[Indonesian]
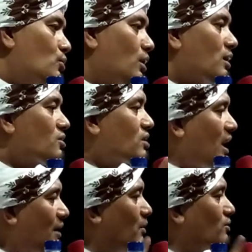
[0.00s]
Tung ara
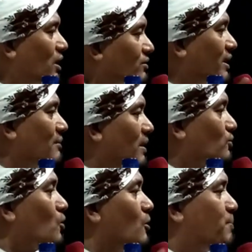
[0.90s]
saaban te terima
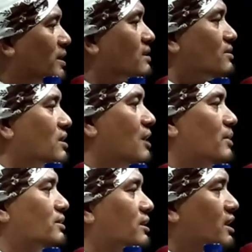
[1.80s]
mato pada asal
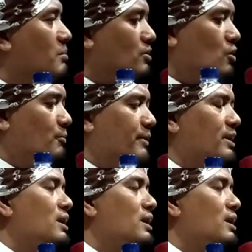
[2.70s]
saaban te terima mato